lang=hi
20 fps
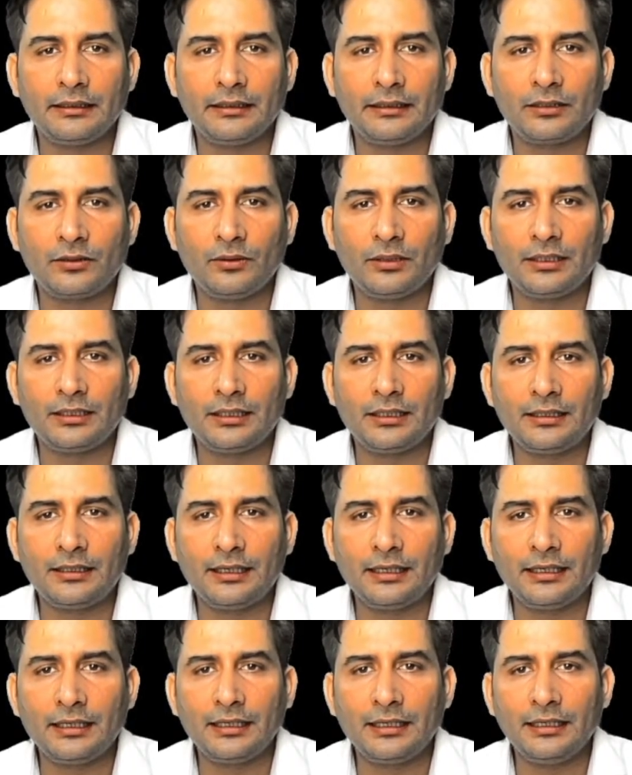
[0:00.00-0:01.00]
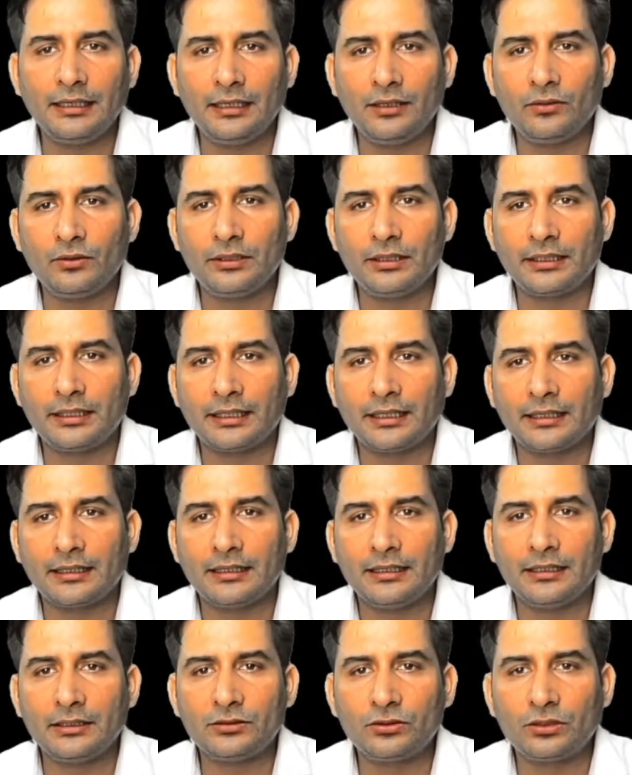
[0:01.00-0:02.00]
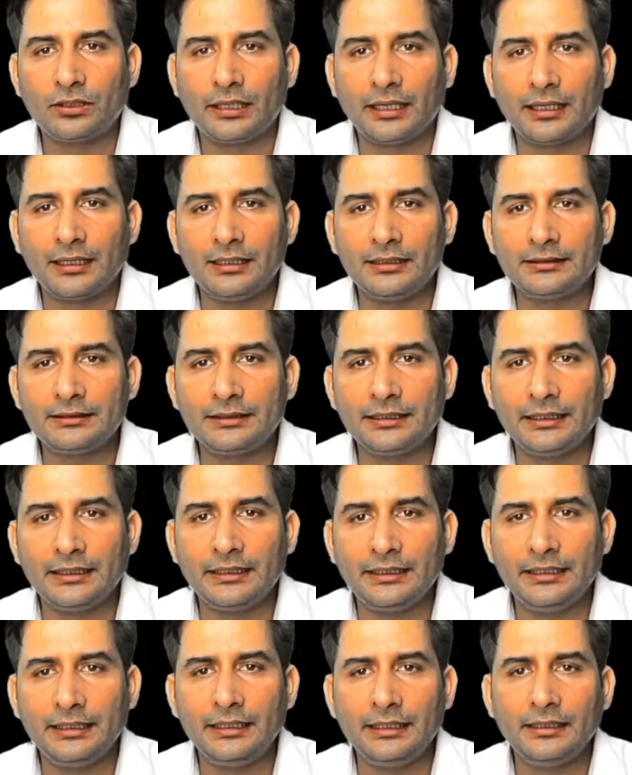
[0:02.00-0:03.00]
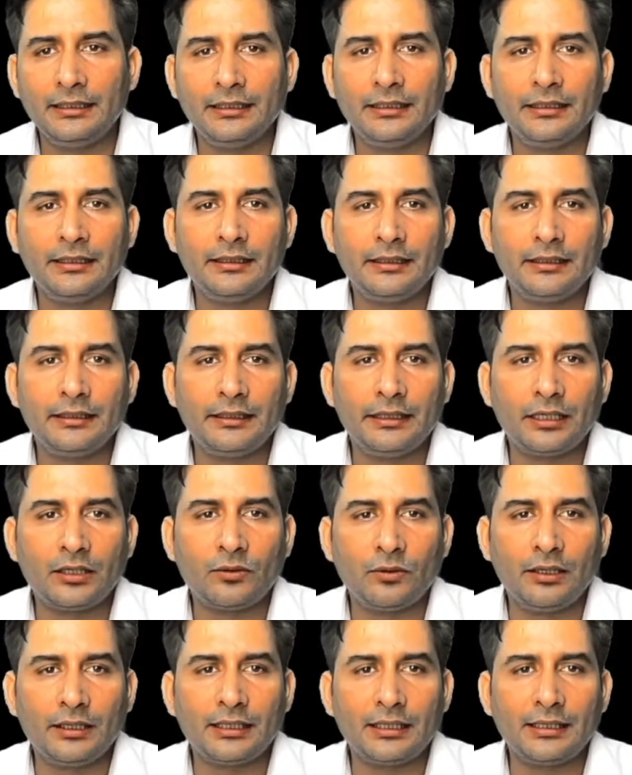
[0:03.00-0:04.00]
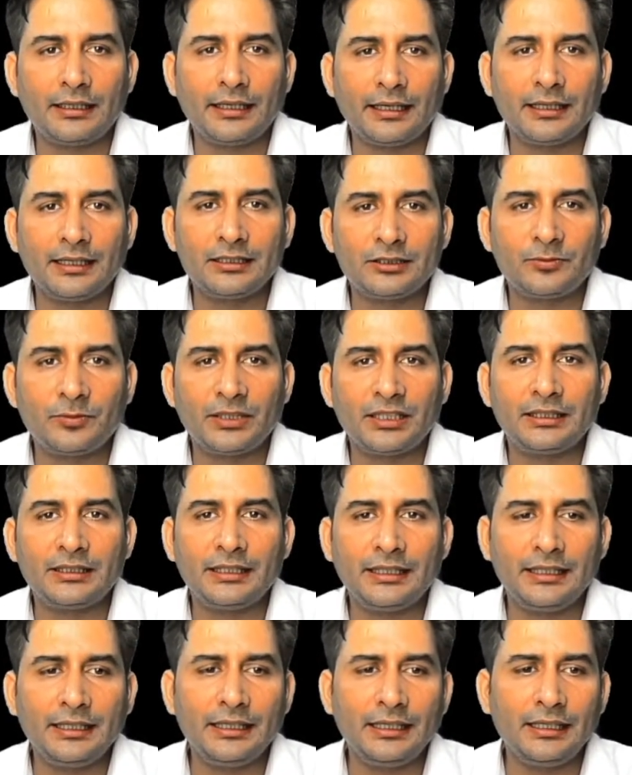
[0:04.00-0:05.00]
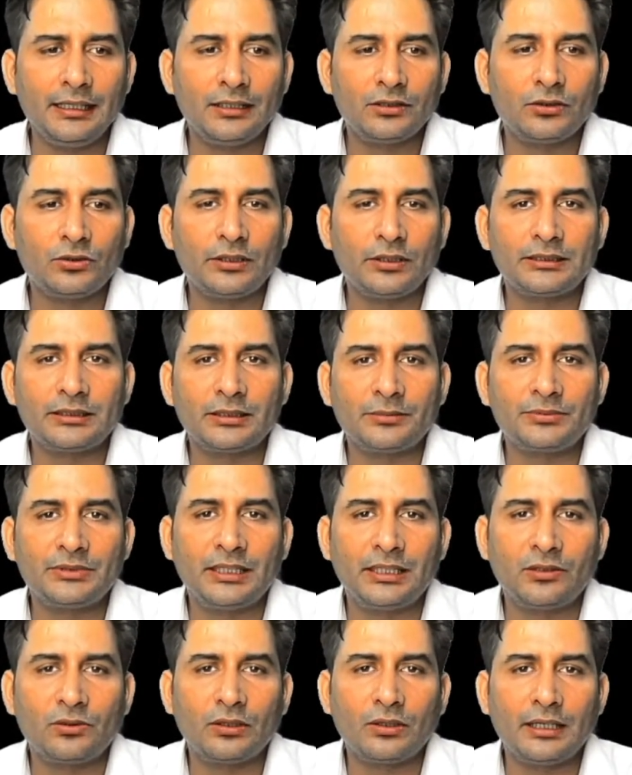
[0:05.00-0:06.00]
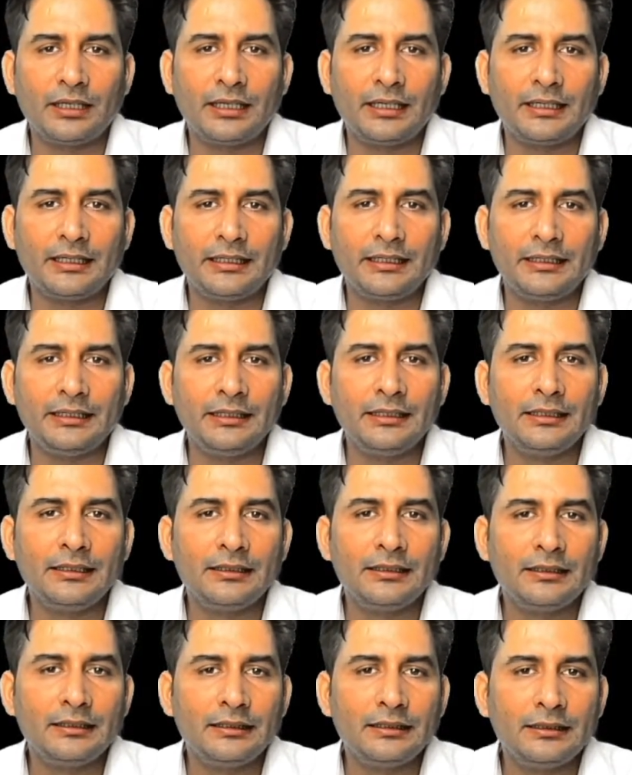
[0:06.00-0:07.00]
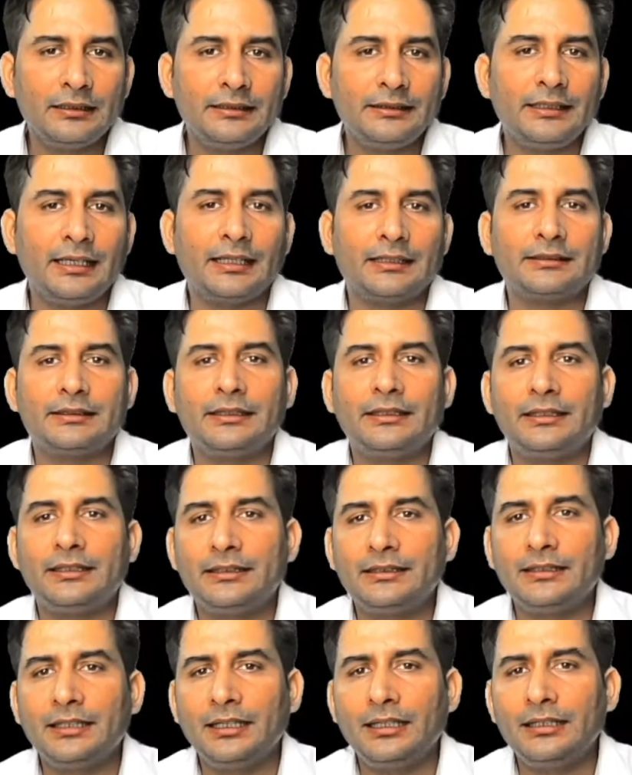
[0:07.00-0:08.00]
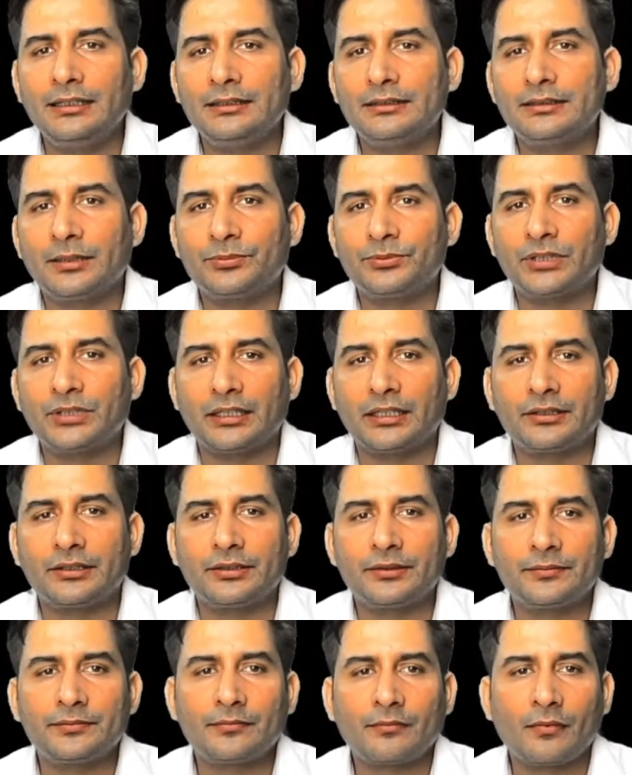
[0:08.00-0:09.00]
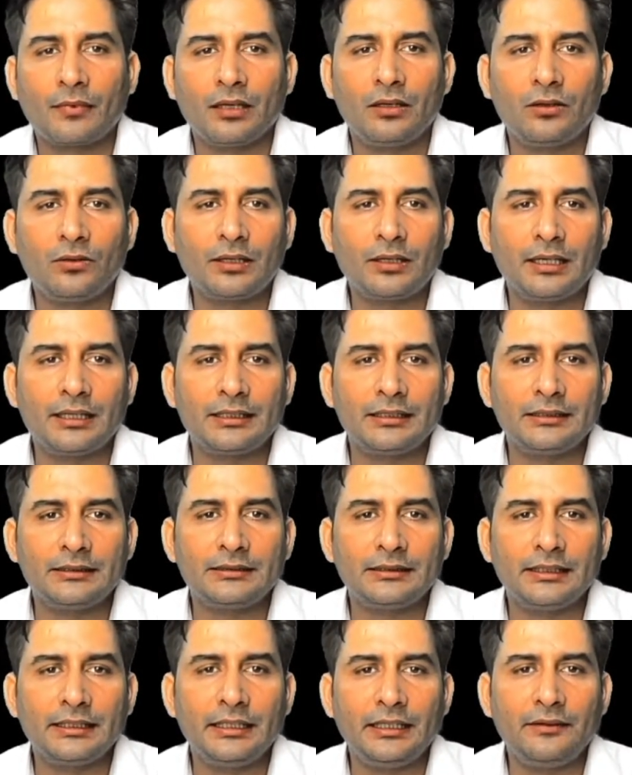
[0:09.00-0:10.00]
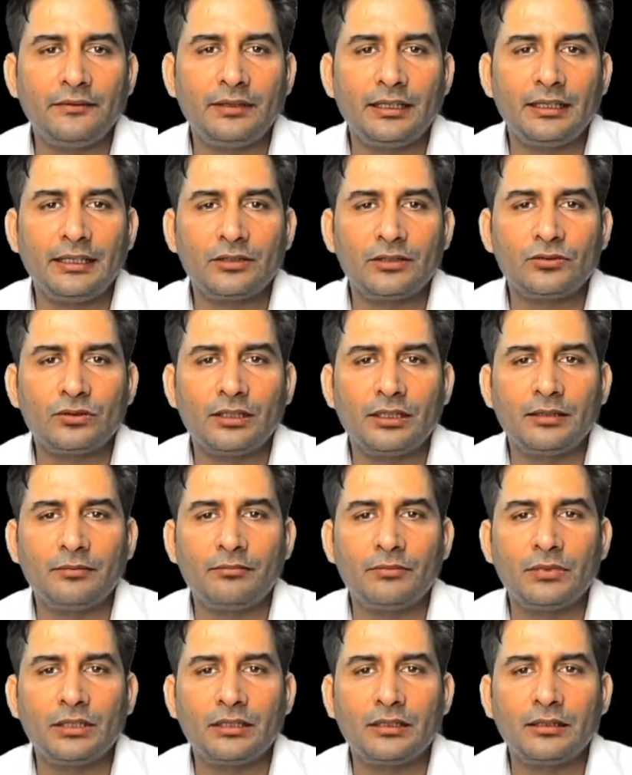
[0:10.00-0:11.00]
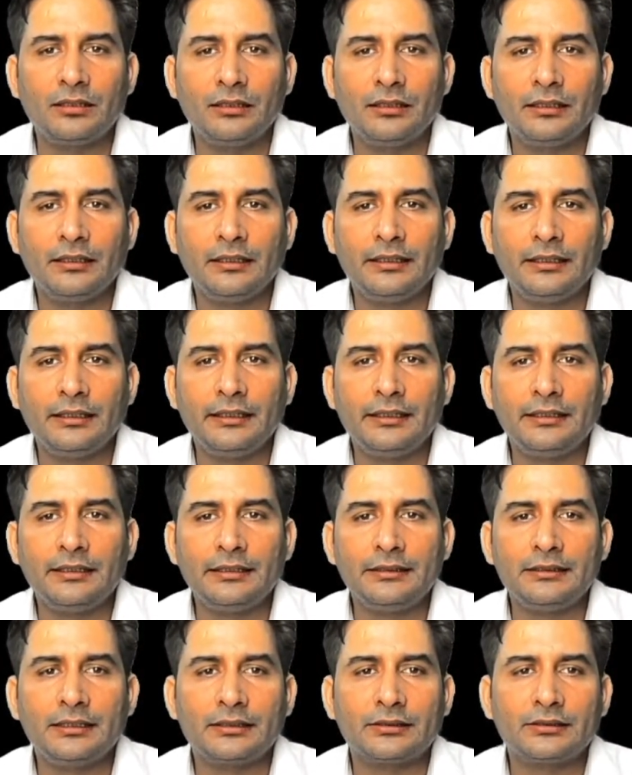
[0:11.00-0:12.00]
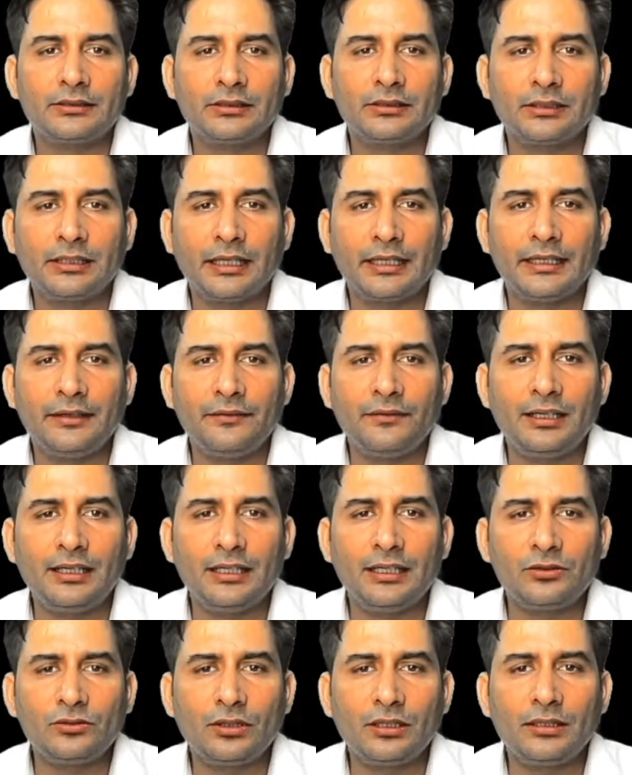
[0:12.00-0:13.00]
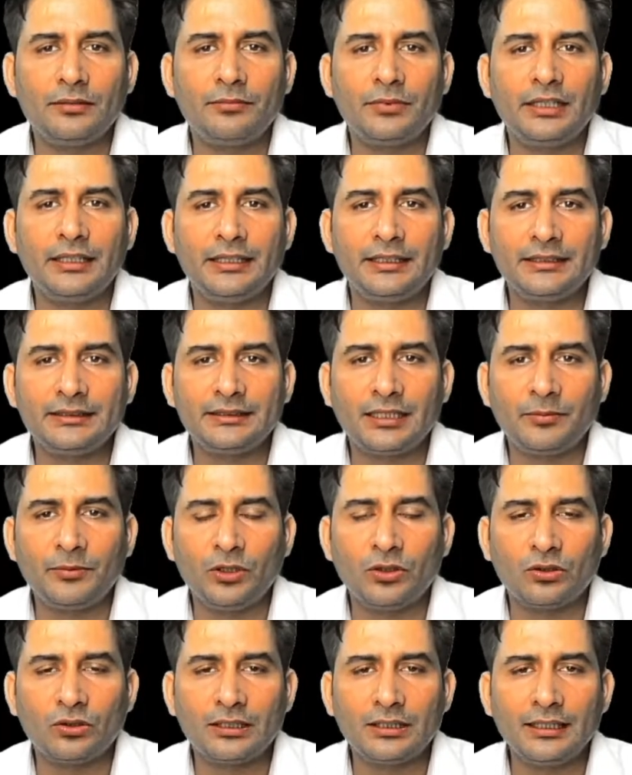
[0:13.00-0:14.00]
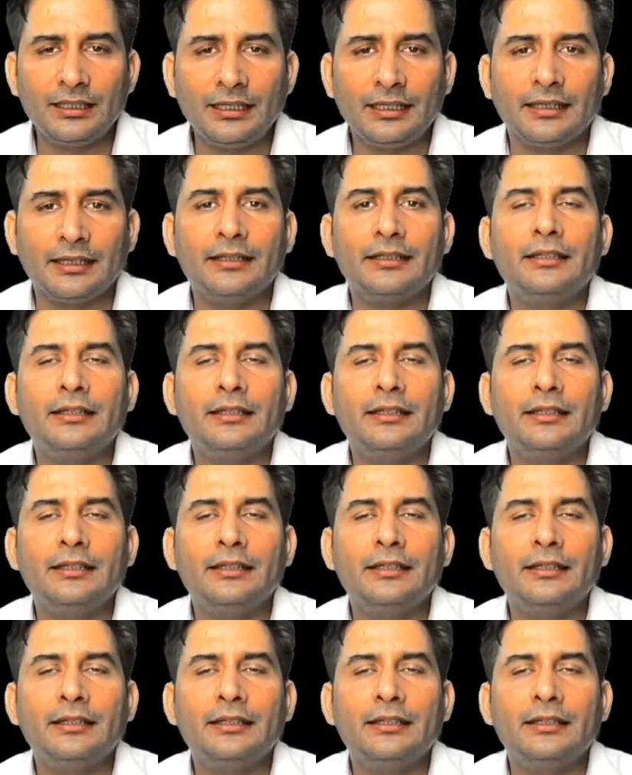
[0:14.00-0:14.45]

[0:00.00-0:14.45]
Equilateral triangle है और ये triangle है. So triangle से ही equilateral triangles बनते हैं. तो ये subset हो गया नहीं. Yes, it is a subset. Look at this. Even natural number integers. क्या even natural number integer भी होते हैं?